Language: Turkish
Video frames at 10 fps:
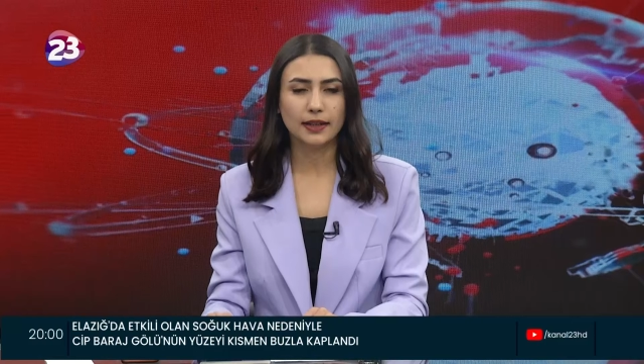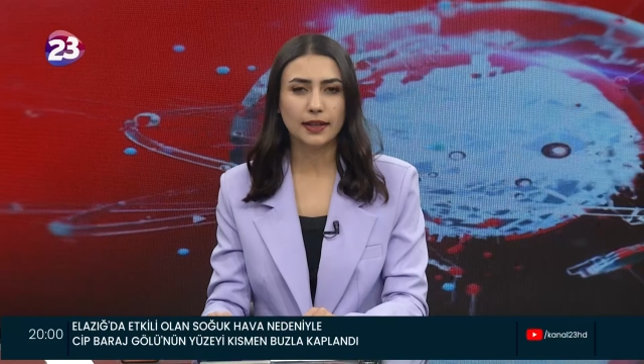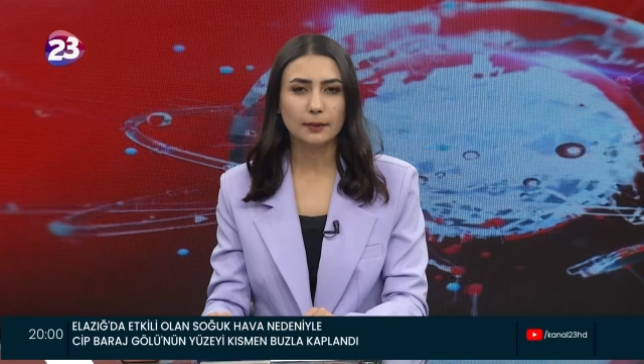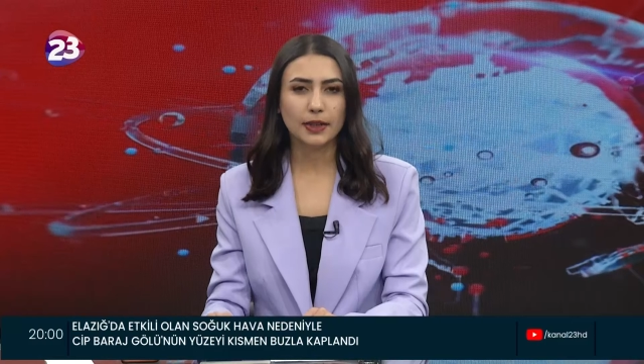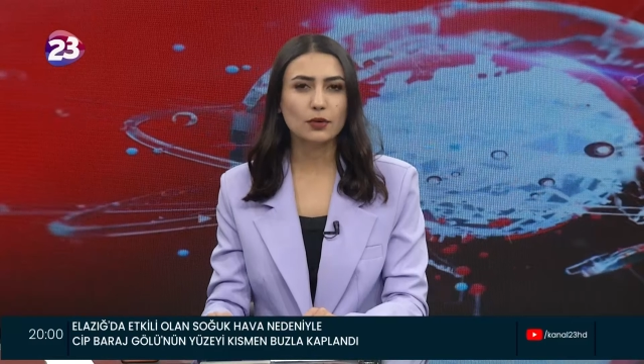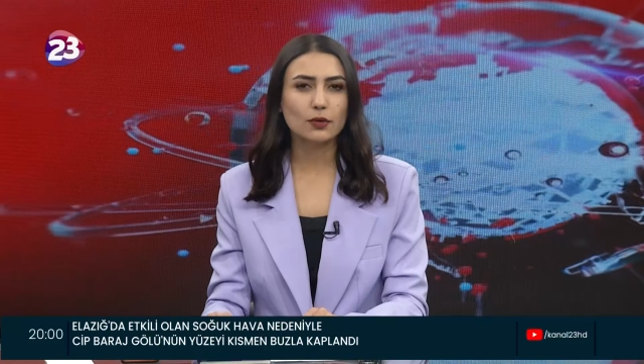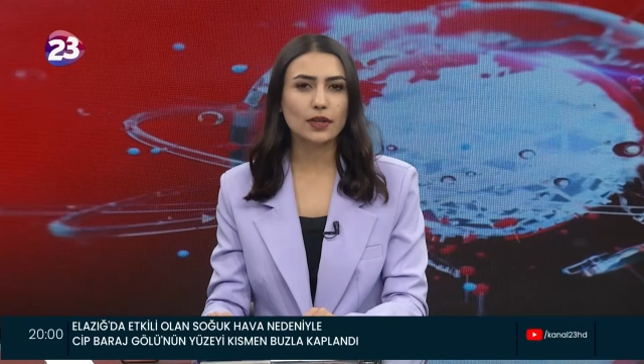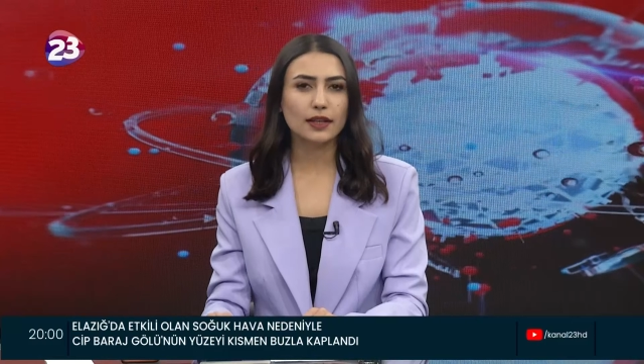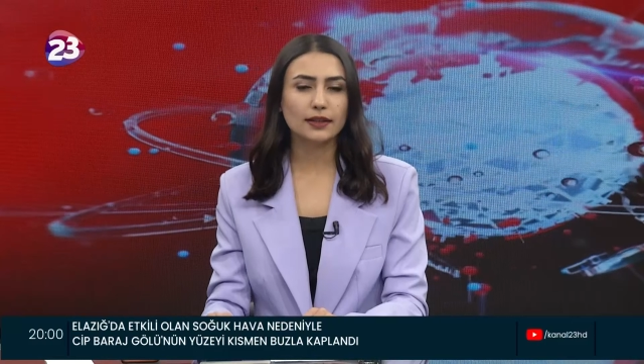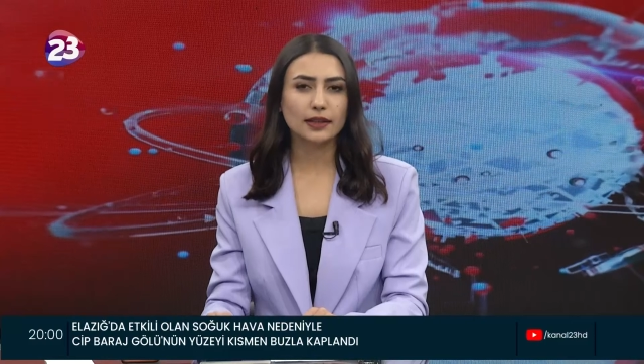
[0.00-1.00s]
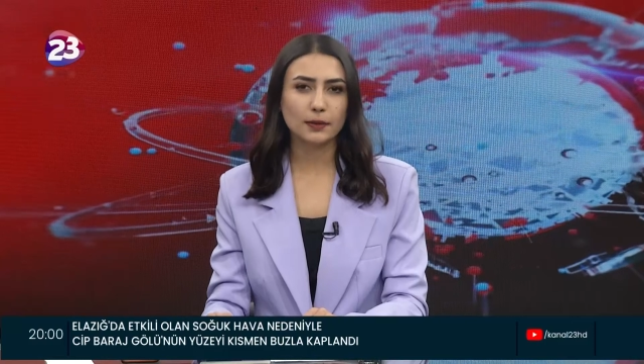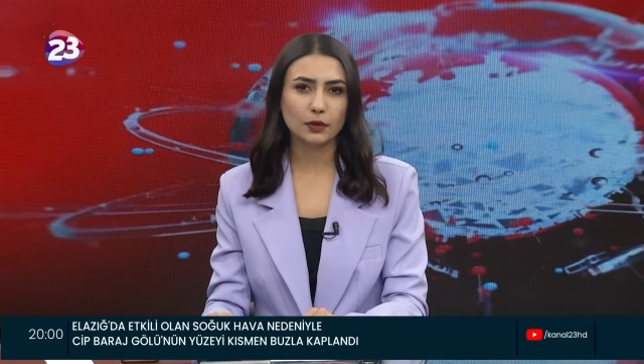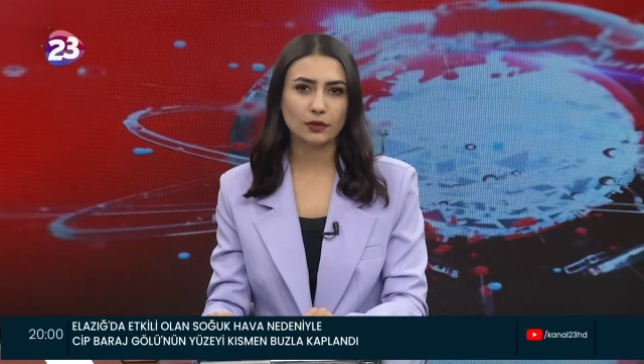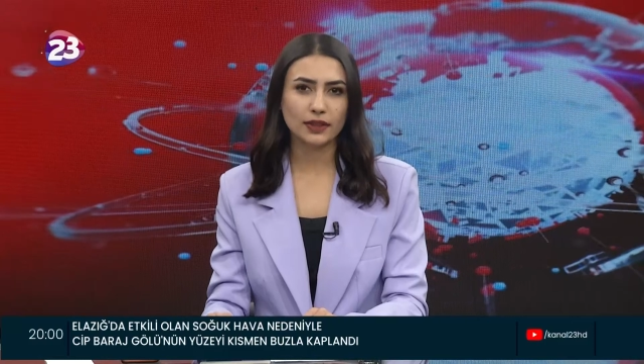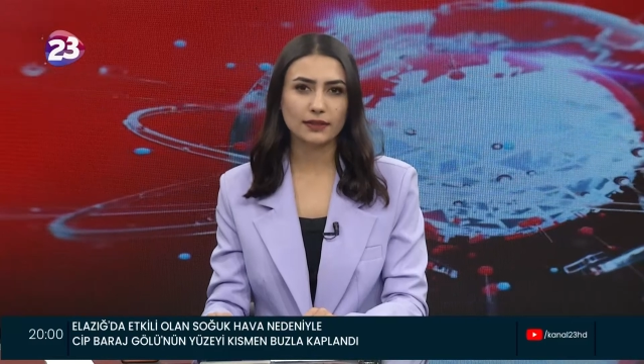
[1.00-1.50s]
5 Ocak
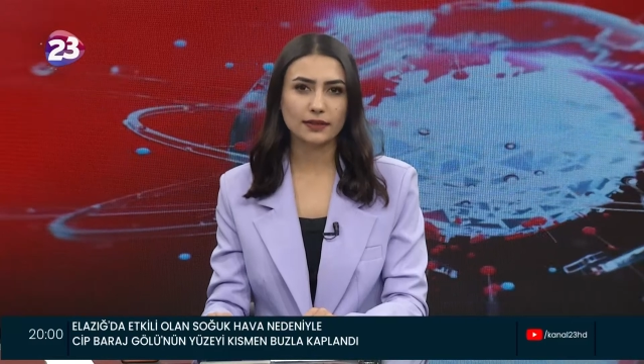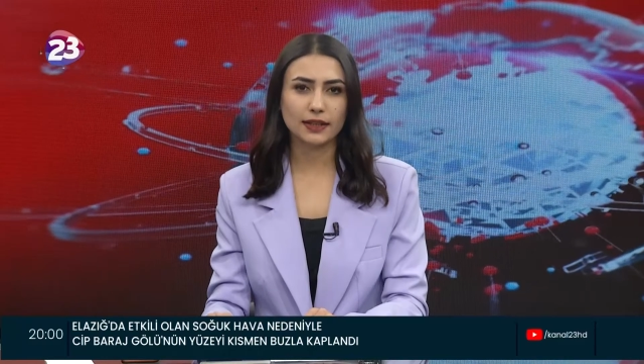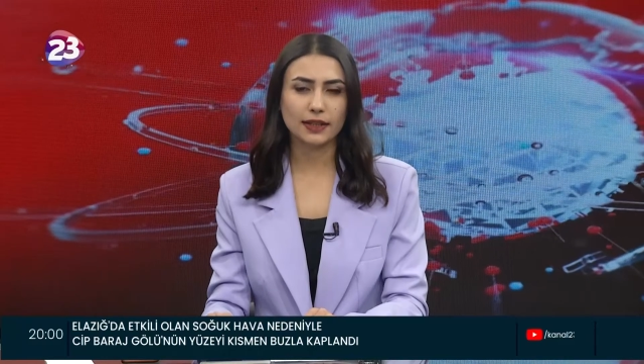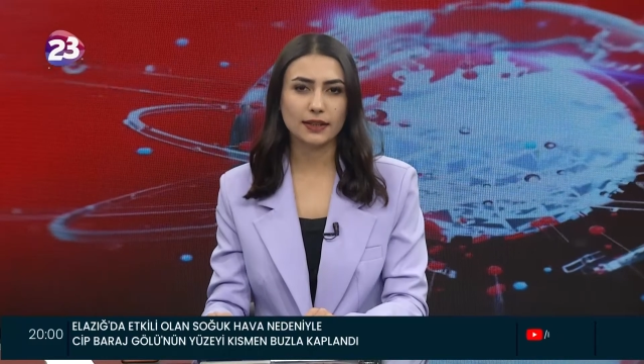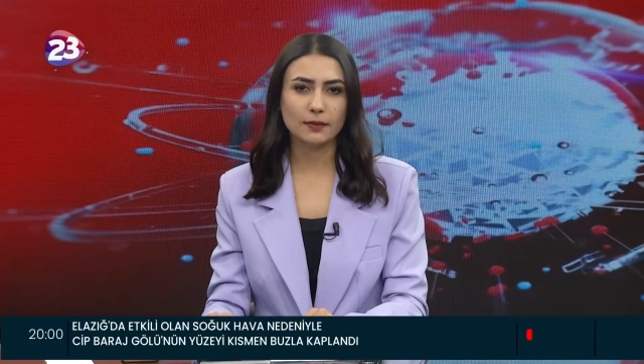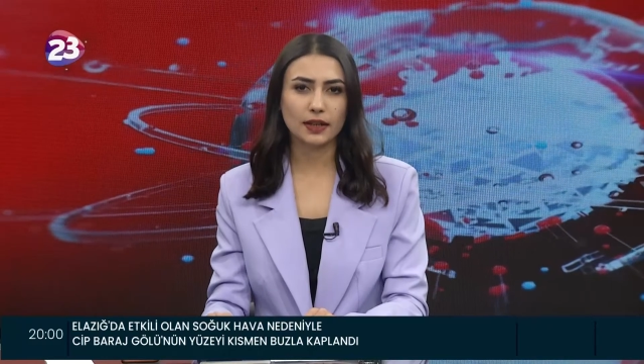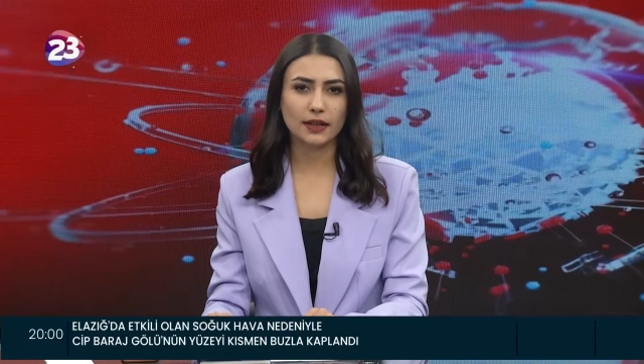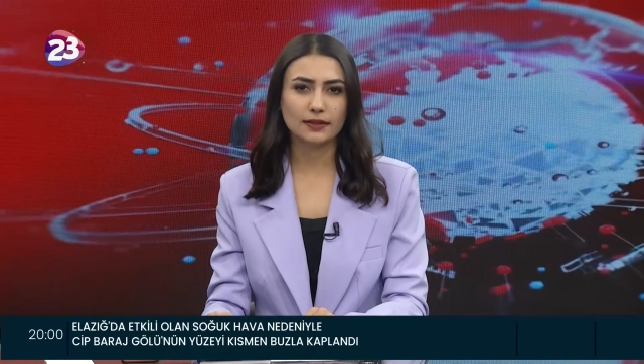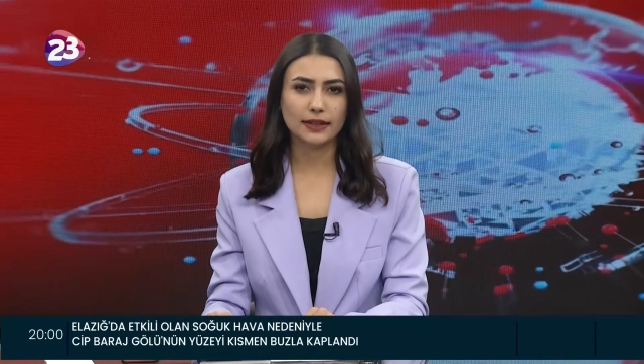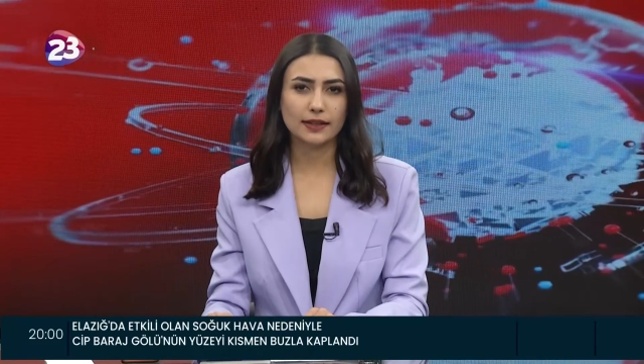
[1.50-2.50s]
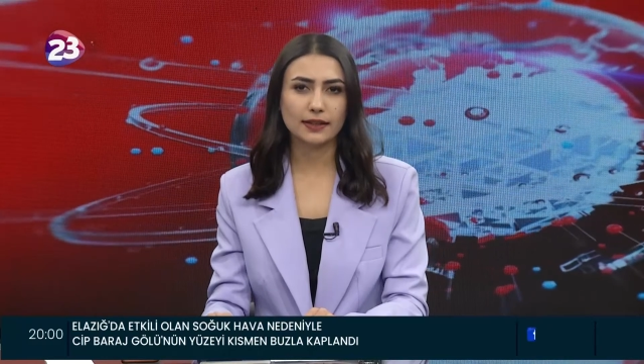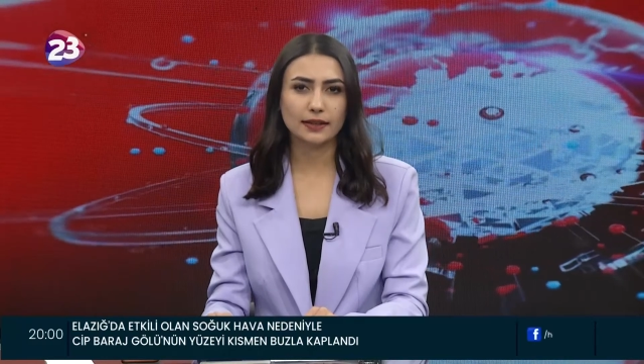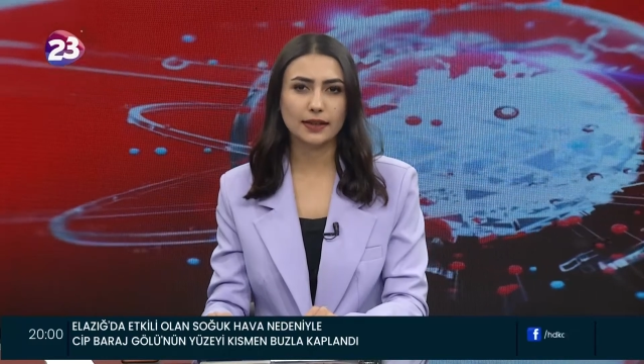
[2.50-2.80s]
2017'de İzmir Adliyesi'ne